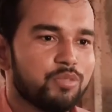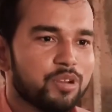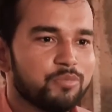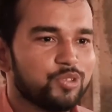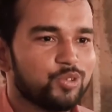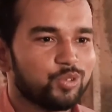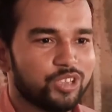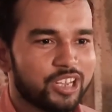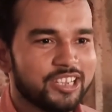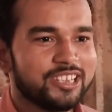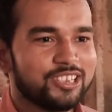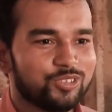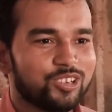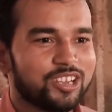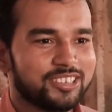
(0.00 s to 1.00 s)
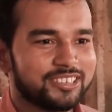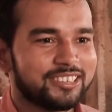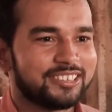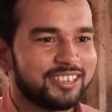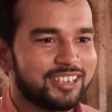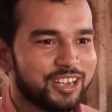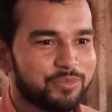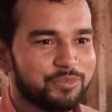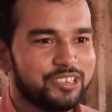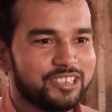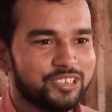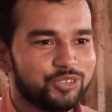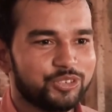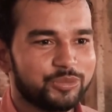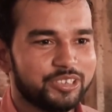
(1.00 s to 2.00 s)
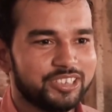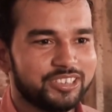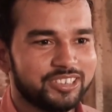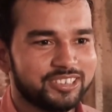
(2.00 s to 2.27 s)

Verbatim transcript: का काम करते हैं वो